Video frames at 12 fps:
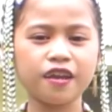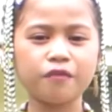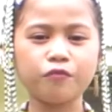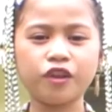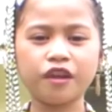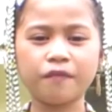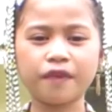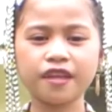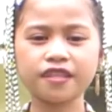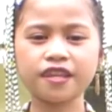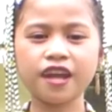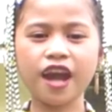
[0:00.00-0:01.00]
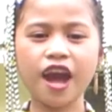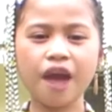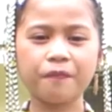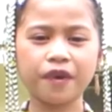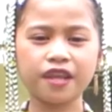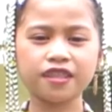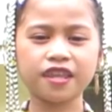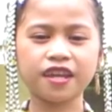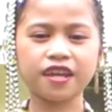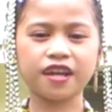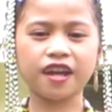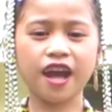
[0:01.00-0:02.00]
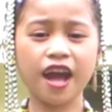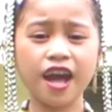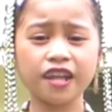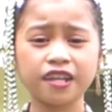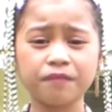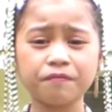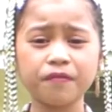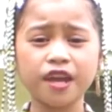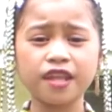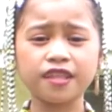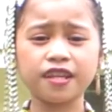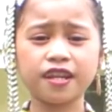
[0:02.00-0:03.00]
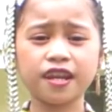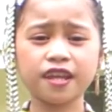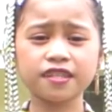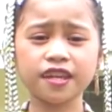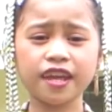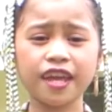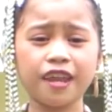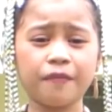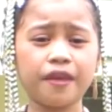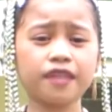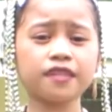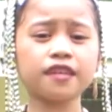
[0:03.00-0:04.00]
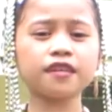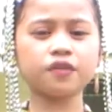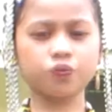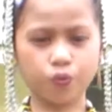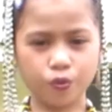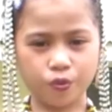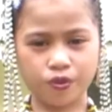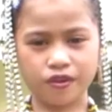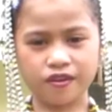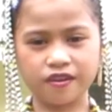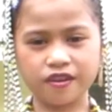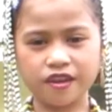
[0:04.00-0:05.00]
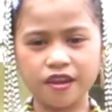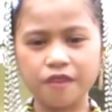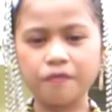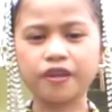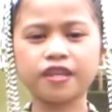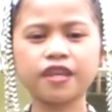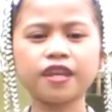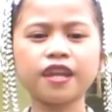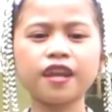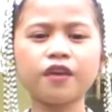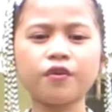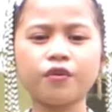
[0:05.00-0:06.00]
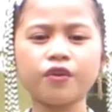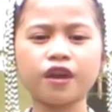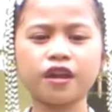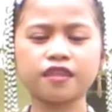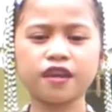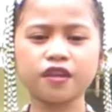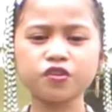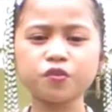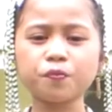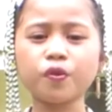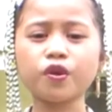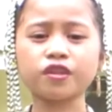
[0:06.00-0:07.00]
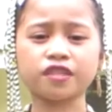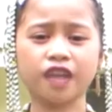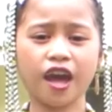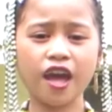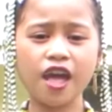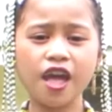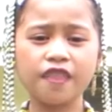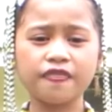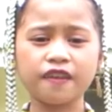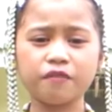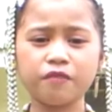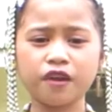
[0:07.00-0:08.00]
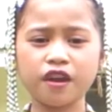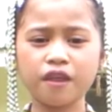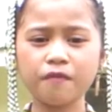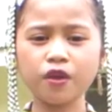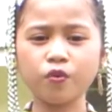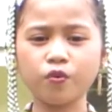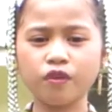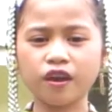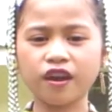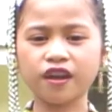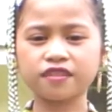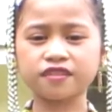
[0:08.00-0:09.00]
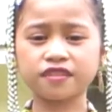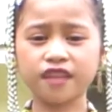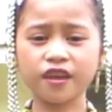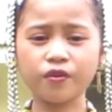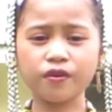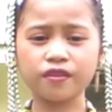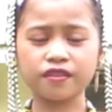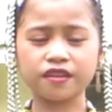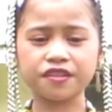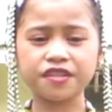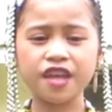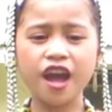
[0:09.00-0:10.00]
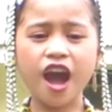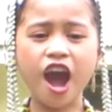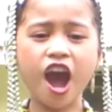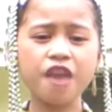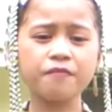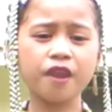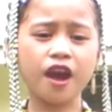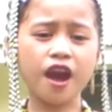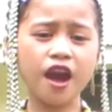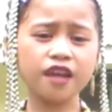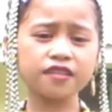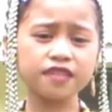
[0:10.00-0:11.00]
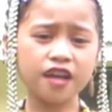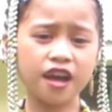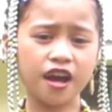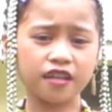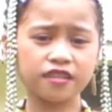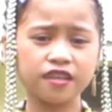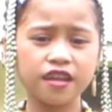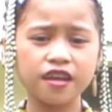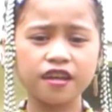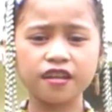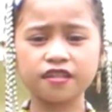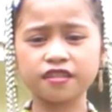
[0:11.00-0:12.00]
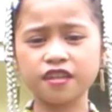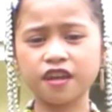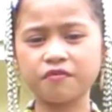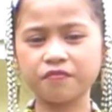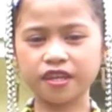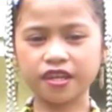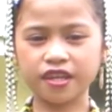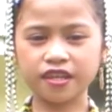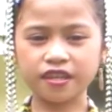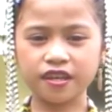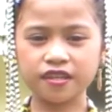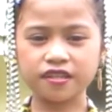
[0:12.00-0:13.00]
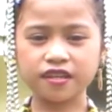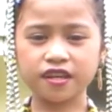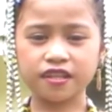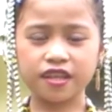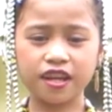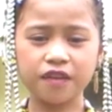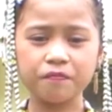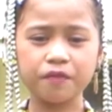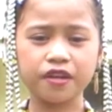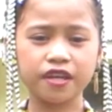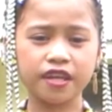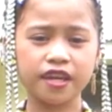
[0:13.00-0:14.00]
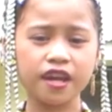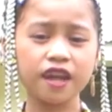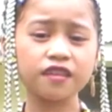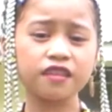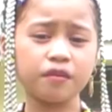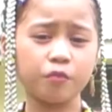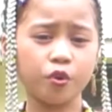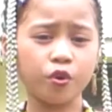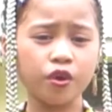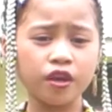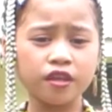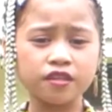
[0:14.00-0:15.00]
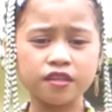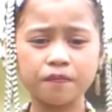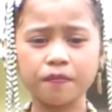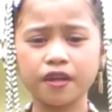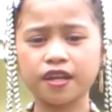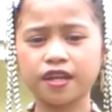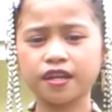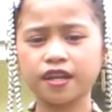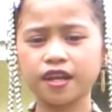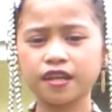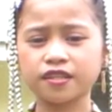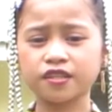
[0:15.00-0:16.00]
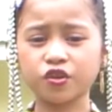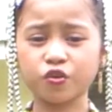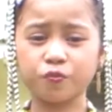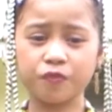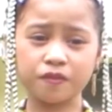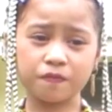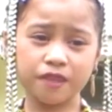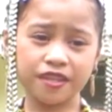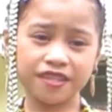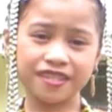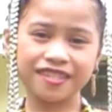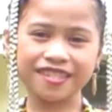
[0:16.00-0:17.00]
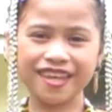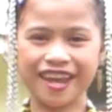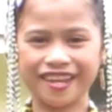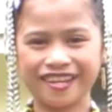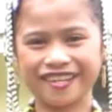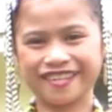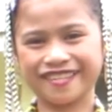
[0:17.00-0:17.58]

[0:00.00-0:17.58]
mula baitang apat hanggang anim ng Lasang Elementary School. Pakikilahok at ang suporta ng mga magulang at stakeholders ay maaasahan na siyang makikita sa kanilang pagiging aktibo sa paglagda sa commitment signing.